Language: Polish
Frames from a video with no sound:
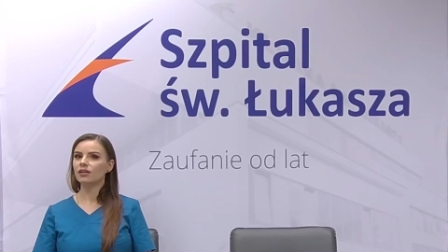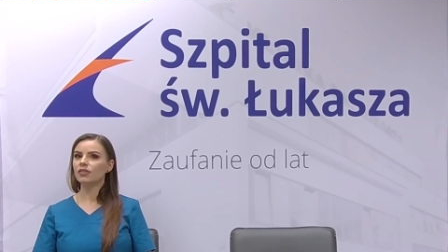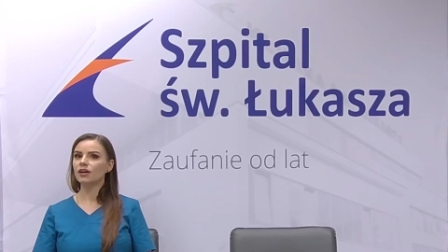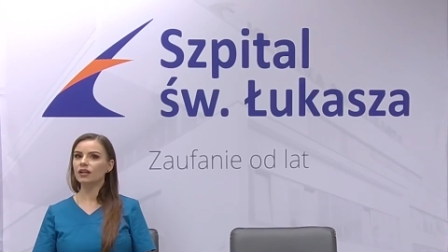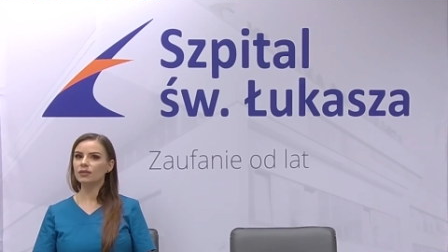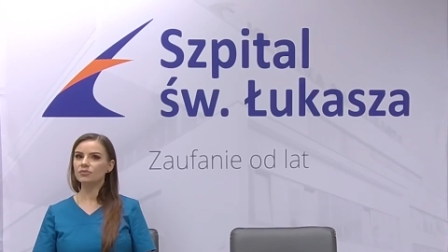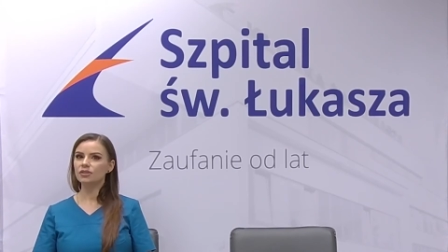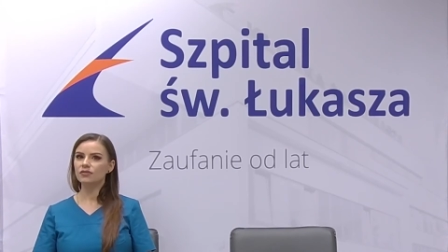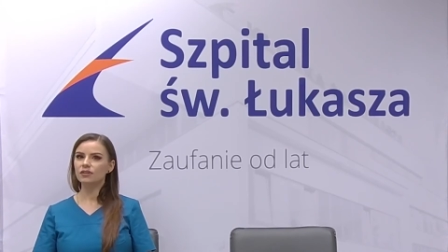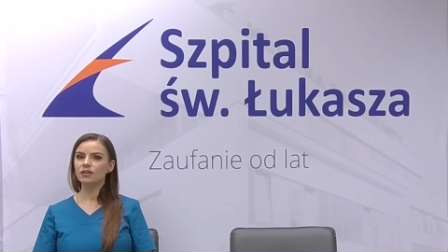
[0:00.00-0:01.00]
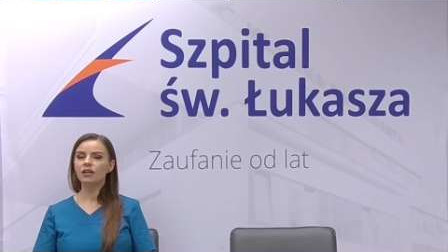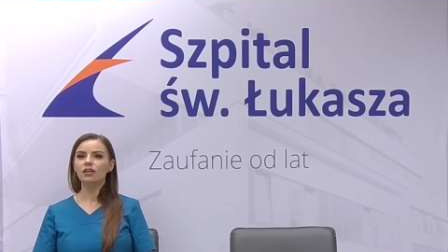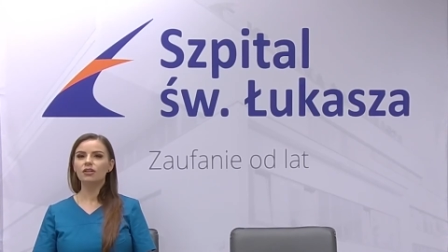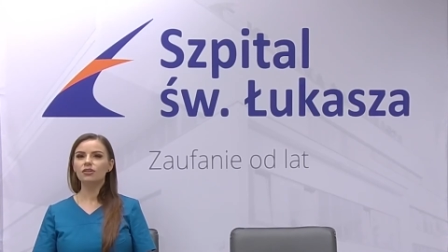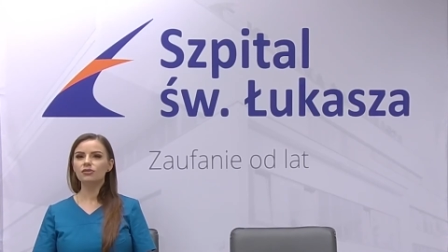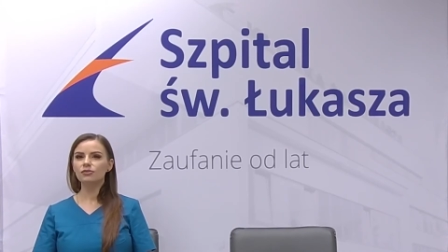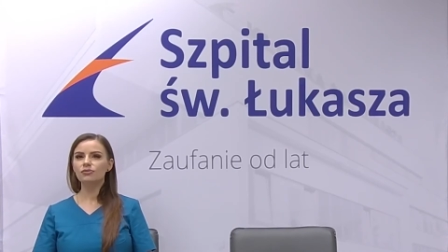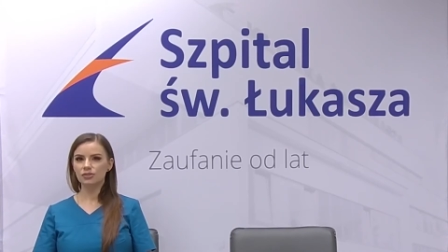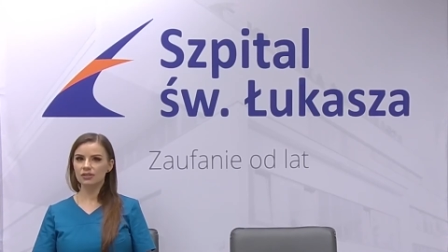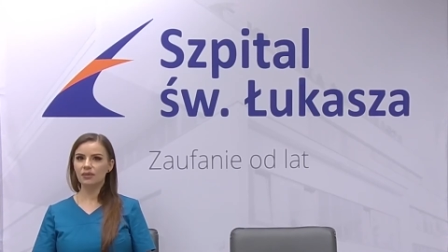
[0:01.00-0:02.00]
Najlepszy efekt to są
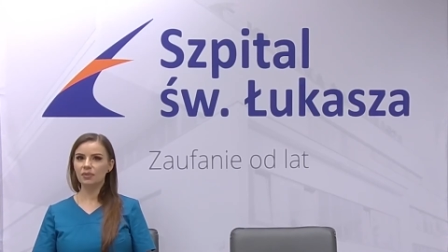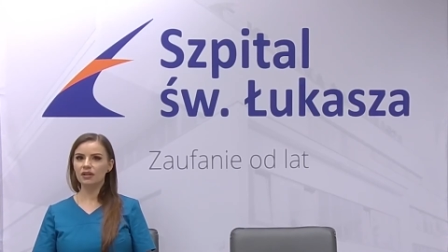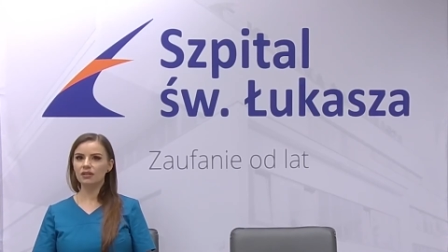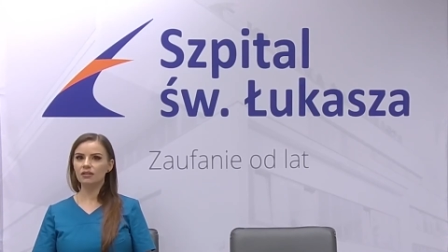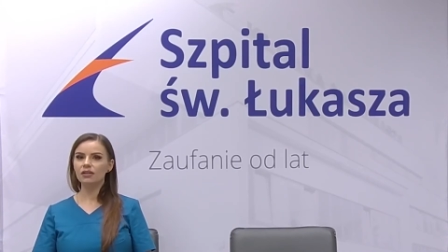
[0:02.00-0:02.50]
trzy zabiegi.